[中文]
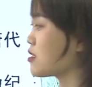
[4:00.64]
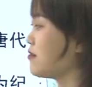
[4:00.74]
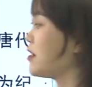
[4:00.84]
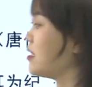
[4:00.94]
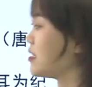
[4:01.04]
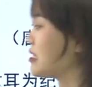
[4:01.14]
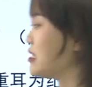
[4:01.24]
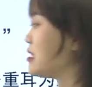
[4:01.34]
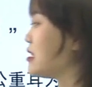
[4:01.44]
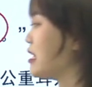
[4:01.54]
是为了
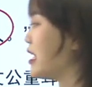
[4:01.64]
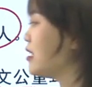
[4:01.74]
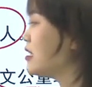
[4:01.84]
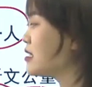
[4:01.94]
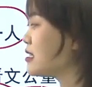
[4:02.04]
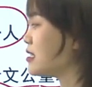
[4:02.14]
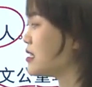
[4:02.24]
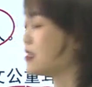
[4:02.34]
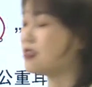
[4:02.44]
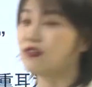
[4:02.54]
纪念
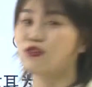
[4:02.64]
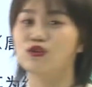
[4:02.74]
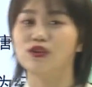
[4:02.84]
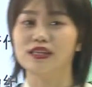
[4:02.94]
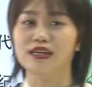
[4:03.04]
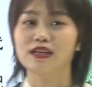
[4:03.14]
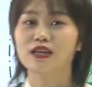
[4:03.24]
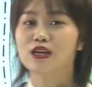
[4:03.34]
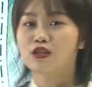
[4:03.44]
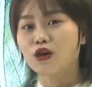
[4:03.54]
介子推的。
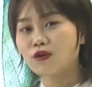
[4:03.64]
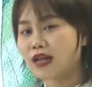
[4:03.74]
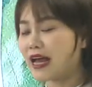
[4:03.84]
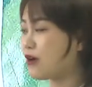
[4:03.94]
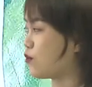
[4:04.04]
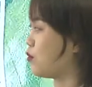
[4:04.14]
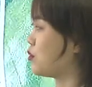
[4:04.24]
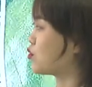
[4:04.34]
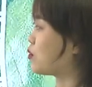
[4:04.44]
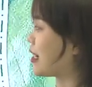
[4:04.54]
后来我
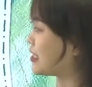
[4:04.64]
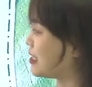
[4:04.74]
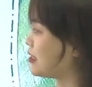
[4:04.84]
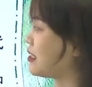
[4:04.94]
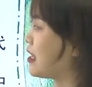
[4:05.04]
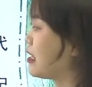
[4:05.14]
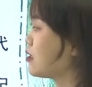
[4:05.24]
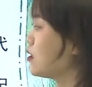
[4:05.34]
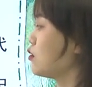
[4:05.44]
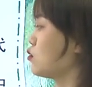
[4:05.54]
们就把这一
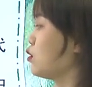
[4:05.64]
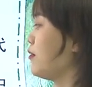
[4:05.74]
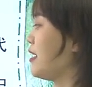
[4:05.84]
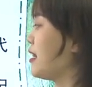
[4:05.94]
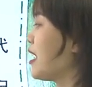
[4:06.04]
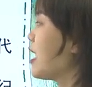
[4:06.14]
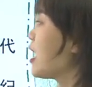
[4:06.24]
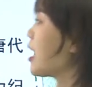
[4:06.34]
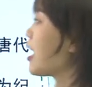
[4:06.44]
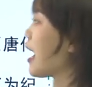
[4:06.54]
天作为了
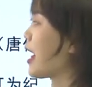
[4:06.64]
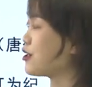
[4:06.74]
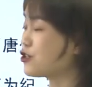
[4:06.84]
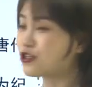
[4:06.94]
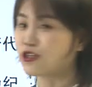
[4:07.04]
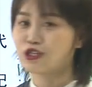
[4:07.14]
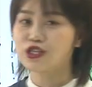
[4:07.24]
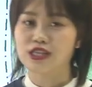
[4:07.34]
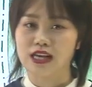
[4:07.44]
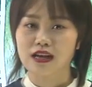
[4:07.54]
寒食
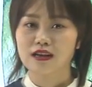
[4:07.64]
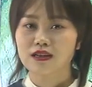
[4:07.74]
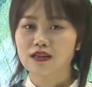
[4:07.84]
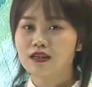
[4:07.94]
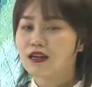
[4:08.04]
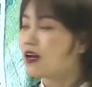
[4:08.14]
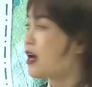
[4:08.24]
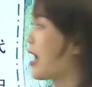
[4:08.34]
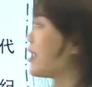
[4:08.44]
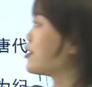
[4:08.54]
节。
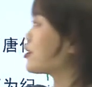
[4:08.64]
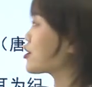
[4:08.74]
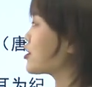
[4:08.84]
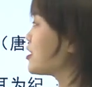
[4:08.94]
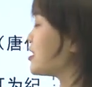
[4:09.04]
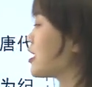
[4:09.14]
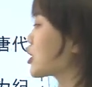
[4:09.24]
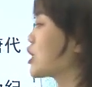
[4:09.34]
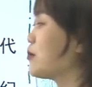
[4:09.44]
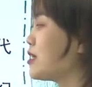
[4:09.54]
寒食节
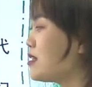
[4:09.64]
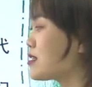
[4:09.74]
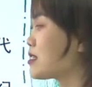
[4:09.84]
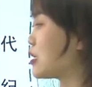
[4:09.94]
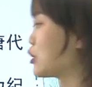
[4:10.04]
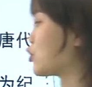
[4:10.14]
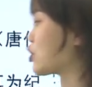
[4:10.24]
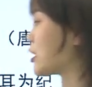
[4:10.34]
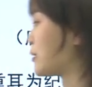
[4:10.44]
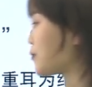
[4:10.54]
什么意思呢？就
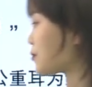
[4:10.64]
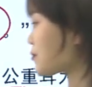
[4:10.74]
是